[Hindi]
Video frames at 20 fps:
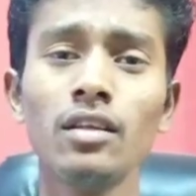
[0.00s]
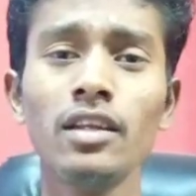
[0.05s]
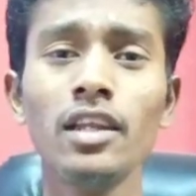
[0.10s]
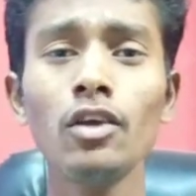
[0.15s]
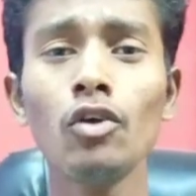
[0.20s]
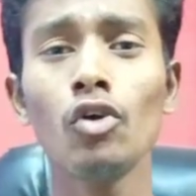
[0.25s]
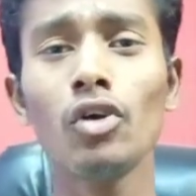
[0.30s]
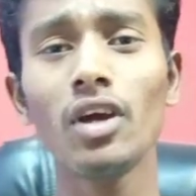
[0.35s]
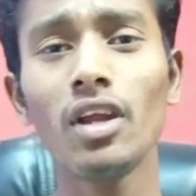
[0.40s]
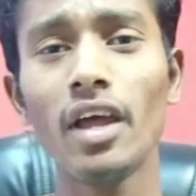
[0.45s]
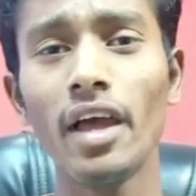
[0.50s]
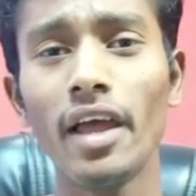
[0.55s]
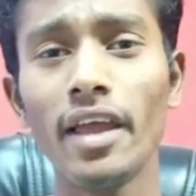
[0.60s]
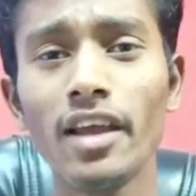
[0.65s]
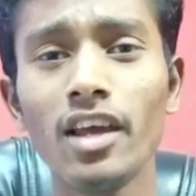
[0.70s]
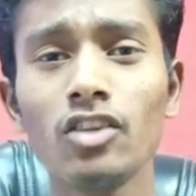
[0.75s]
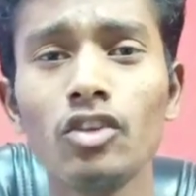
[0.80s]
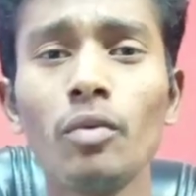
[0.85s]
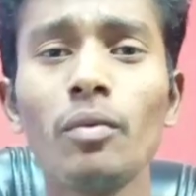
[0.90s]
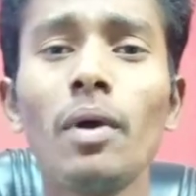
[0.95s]
लीक होकर
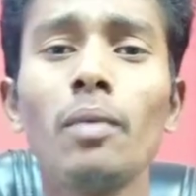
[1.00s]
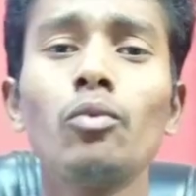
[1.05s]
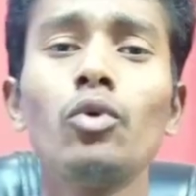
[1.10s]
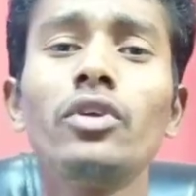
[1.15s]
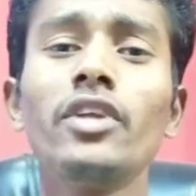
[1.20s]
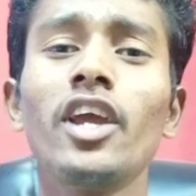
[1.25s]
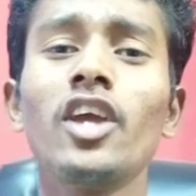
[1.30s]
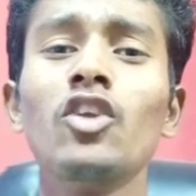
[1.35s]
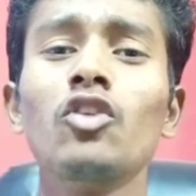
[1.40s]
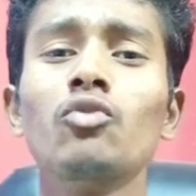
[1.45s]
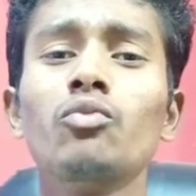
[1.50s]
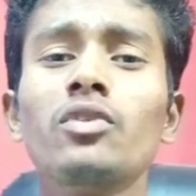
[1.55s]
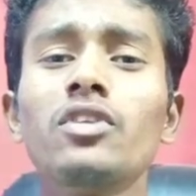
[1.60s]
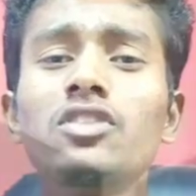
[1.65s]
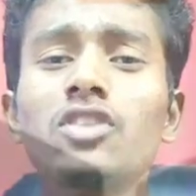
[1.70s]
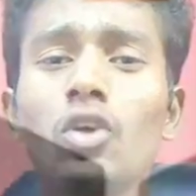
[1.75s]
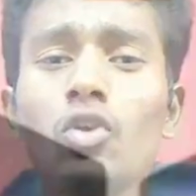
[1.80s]
आएगा तो मैं आपको टेक्निक में